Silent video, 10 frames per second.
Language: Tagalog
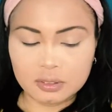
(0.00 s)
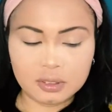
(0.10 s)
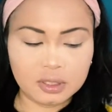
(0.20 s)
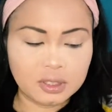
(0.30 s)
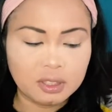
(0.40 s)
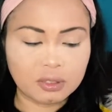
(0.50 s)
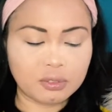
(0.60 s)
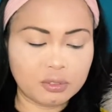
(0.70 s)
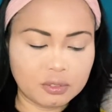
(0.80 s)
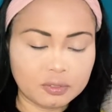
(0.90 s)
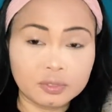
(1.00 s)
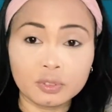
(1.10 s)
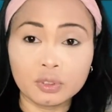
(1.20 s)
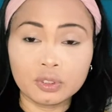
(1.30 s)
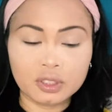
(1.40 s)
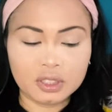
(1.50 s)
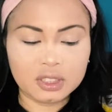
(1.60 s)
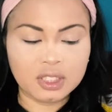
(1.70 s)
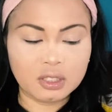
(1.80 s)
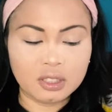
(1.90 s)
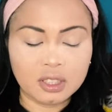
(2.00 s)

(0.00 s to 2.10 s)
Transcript: Ay, nako. Doon kasi na,